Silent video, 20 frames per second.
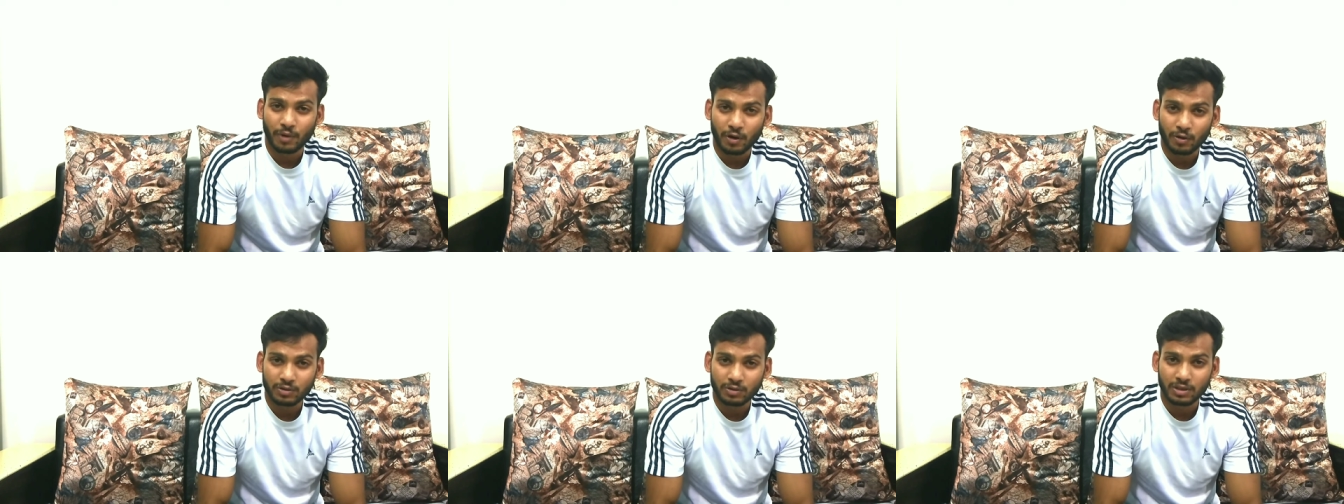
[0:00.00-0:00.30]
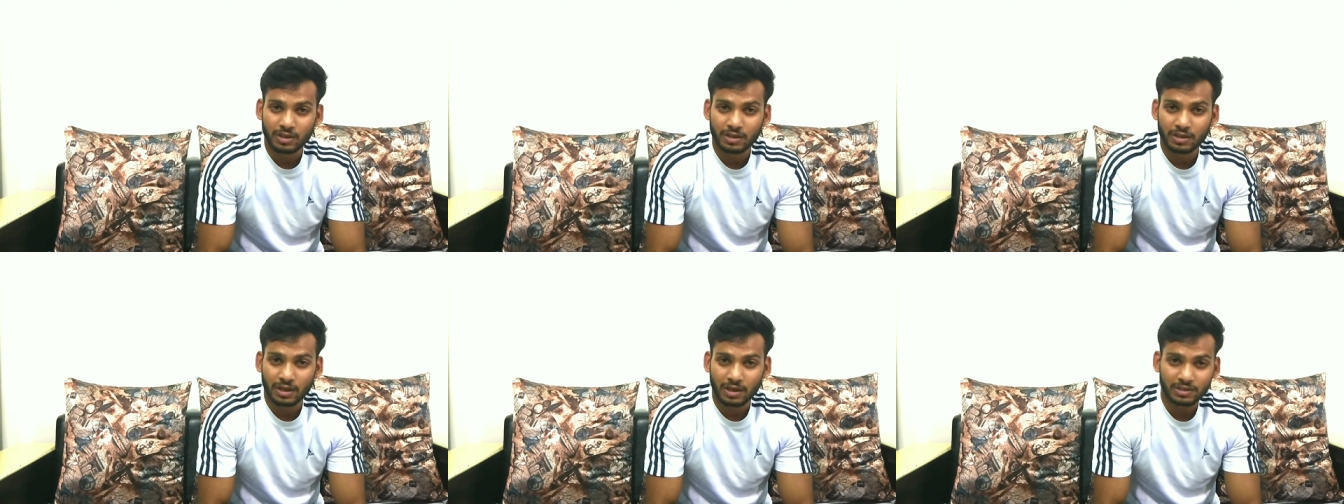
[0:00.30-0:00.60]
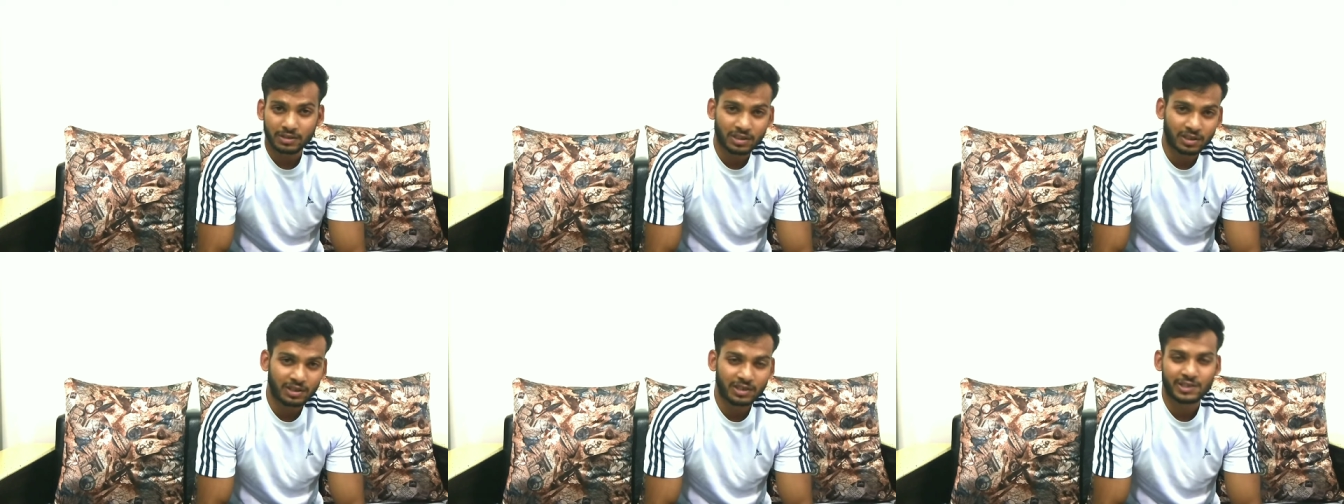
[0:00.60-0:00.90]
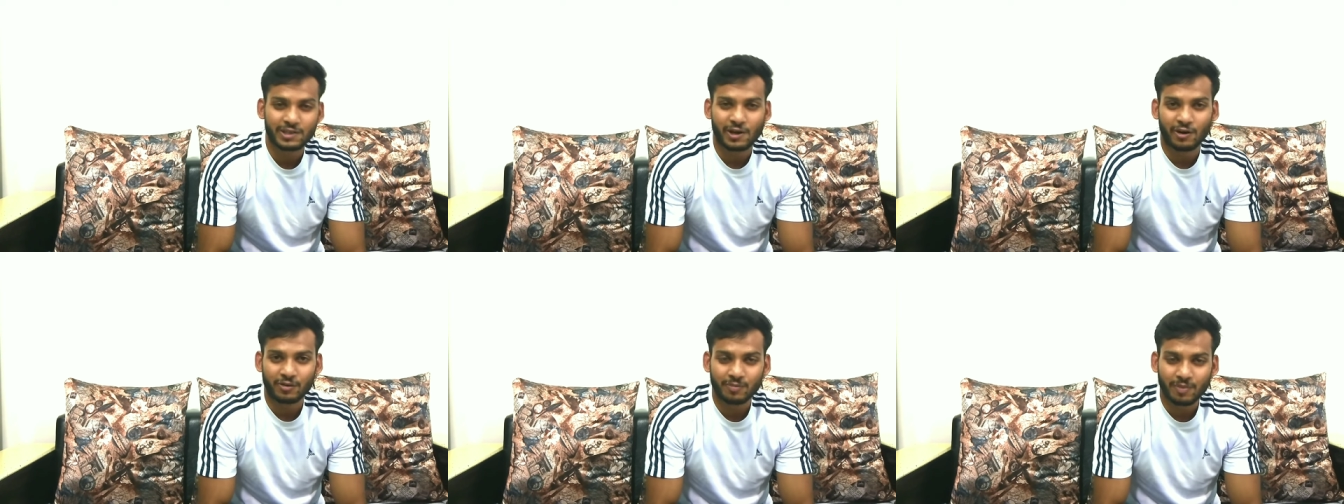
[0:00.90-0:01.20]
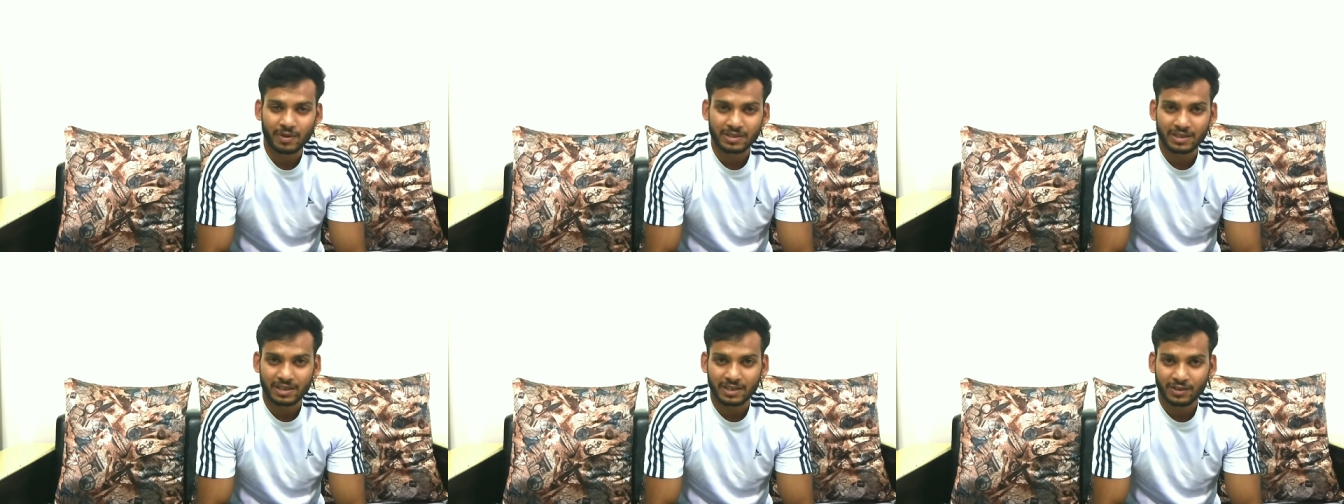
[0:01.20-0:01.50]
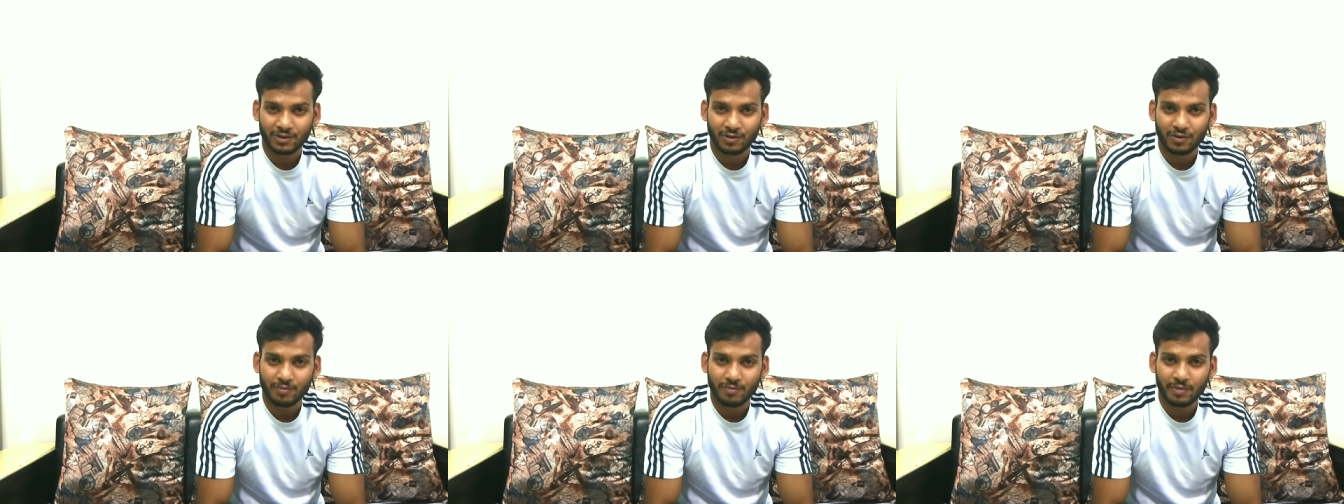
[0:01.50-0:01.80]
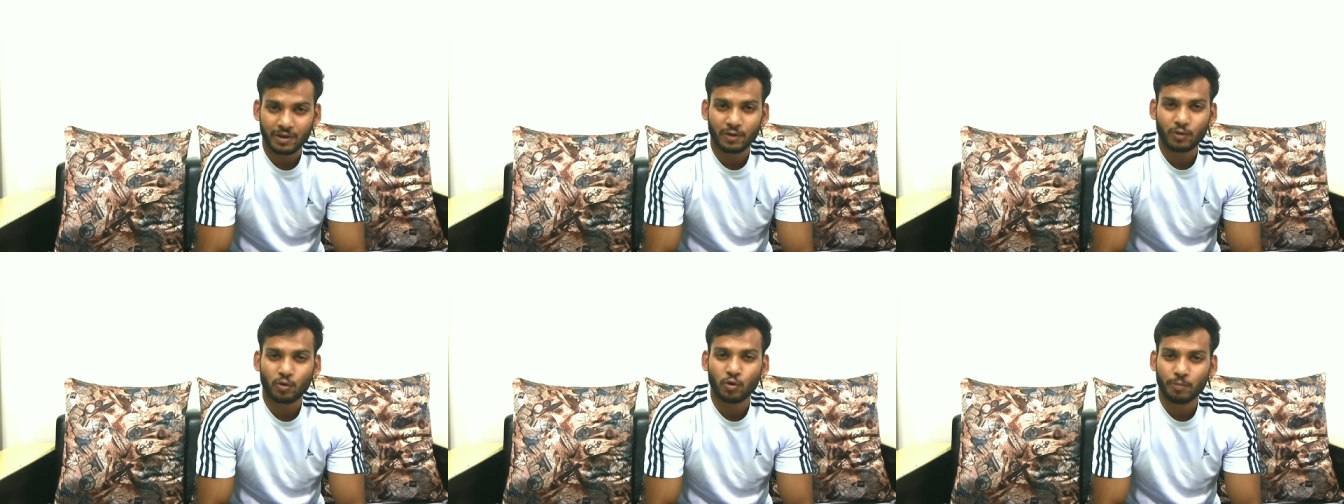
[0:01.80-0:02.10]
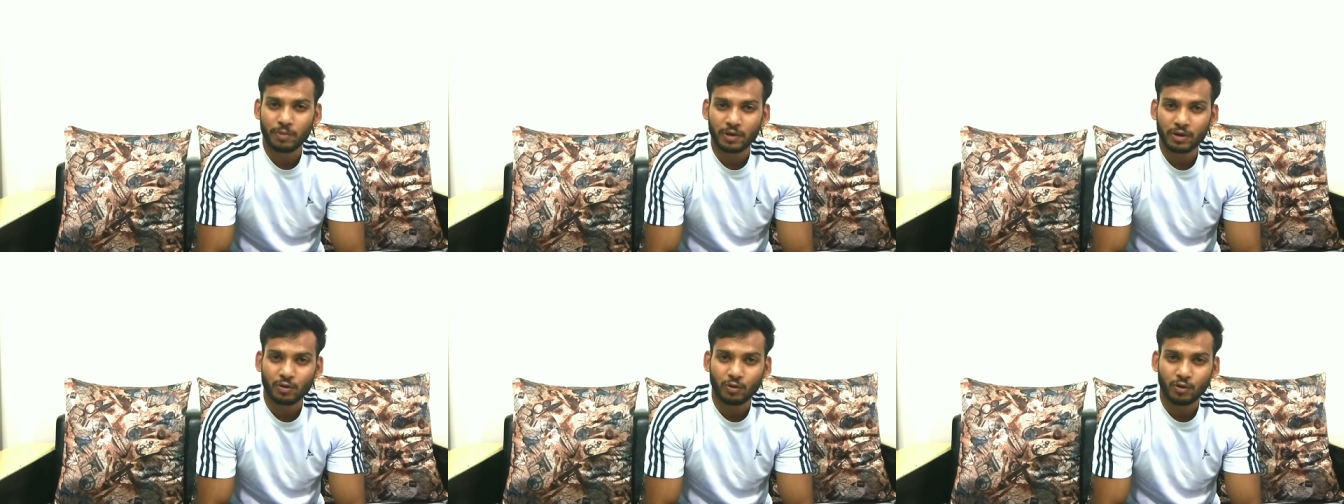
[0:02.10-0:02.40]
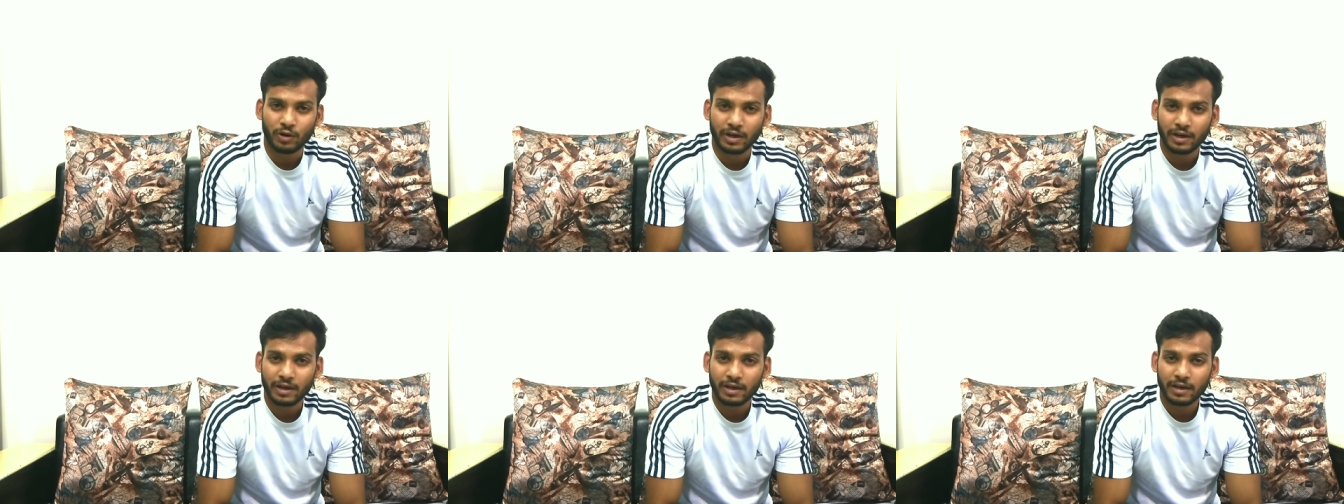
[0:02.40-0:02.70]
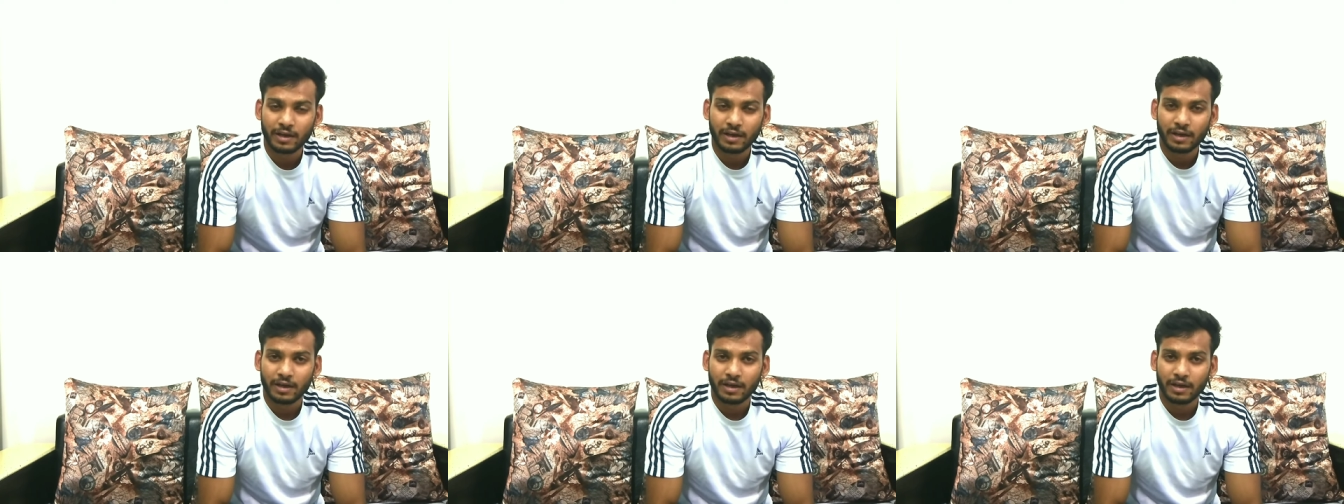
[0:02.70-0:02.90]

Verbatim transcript: बहुत ही अच्छा डिस्काउंट पा सकते हो मेरा कूपन कोड है